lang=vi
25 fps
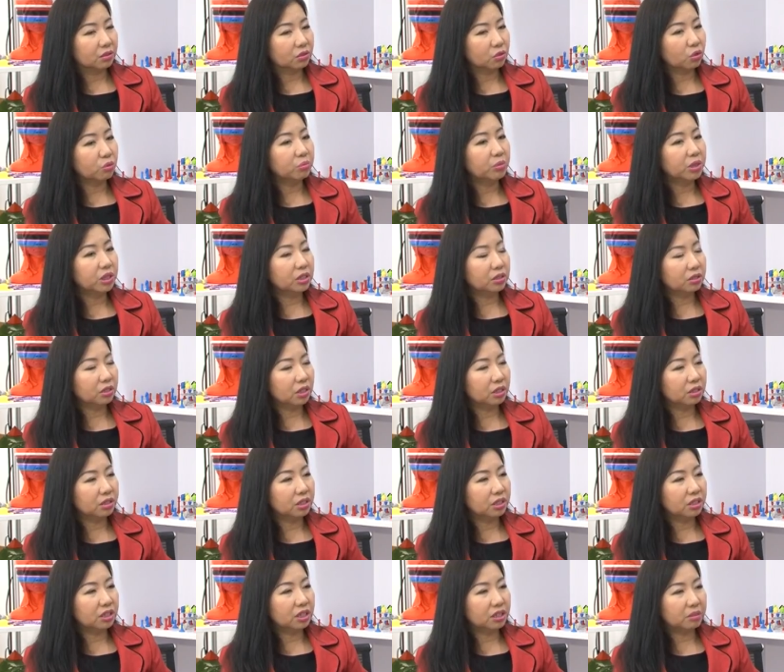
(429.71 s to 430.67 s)
tôi mượn từ
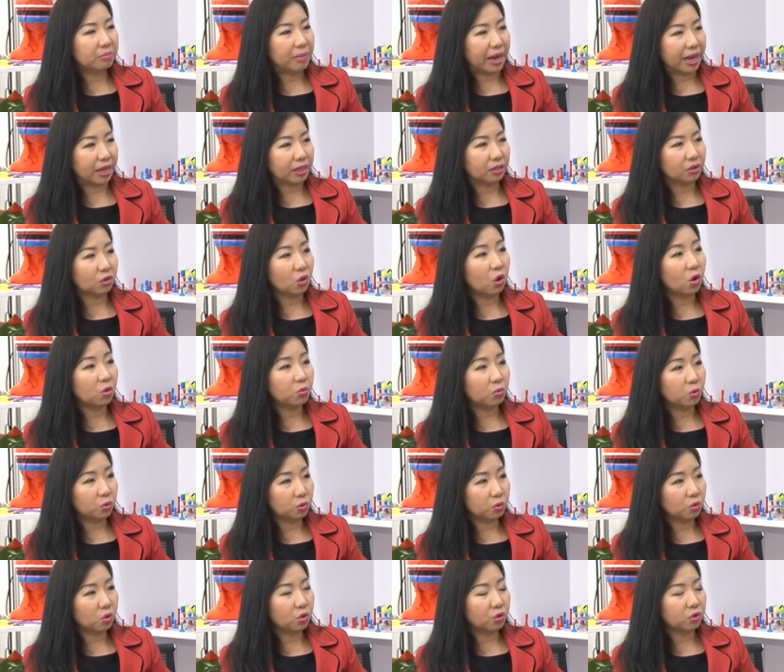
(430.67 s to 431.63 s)
những người bạn tốt
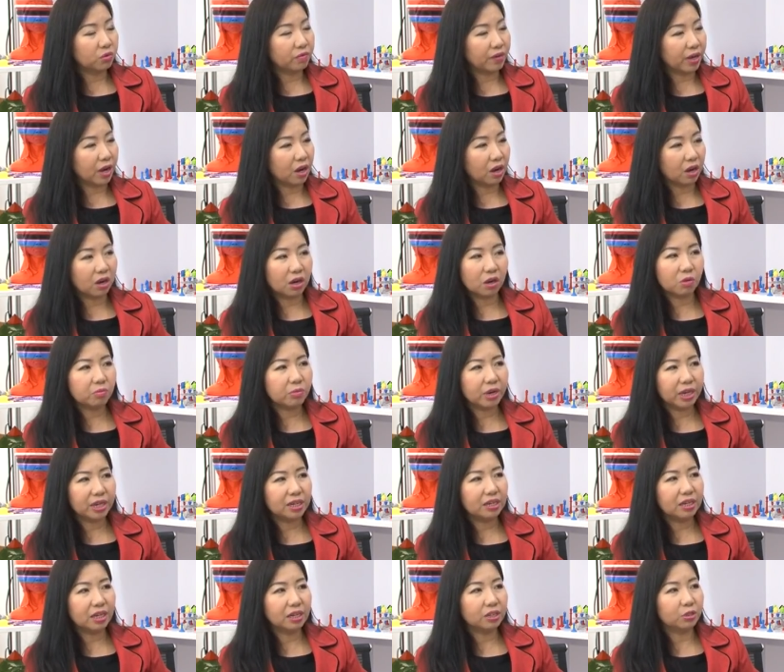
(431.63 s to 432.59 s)
của tôi và họ không
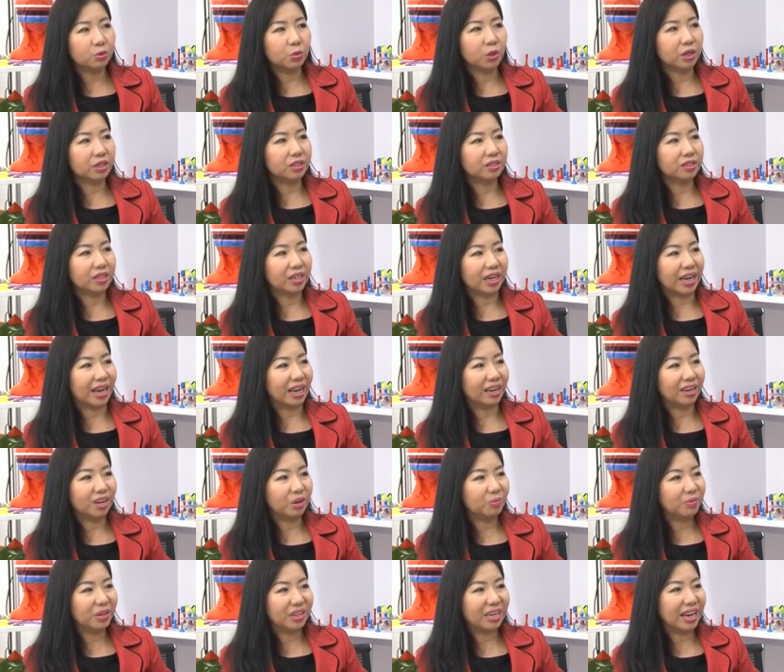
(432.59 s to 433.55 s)
lấy lợi nhuận gì cả
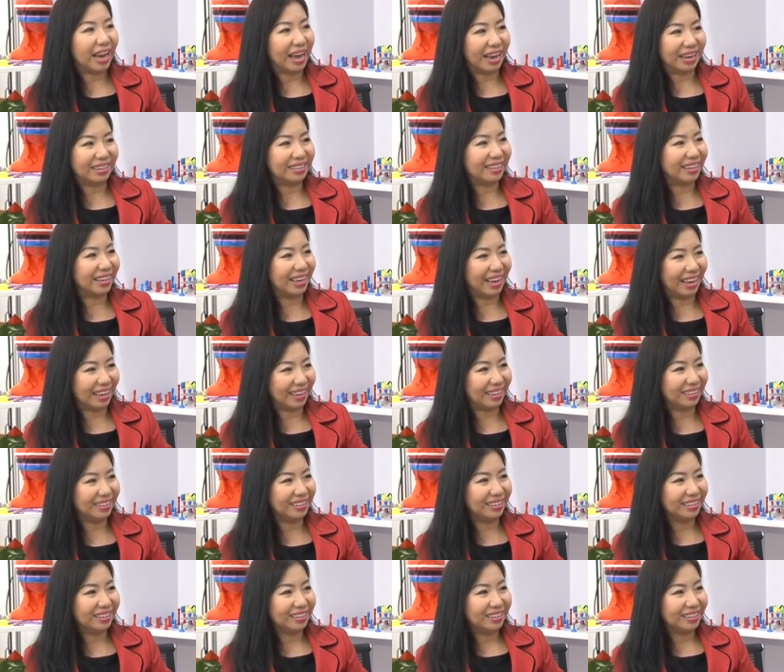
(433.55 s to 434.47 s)
không lấy lãi gì cả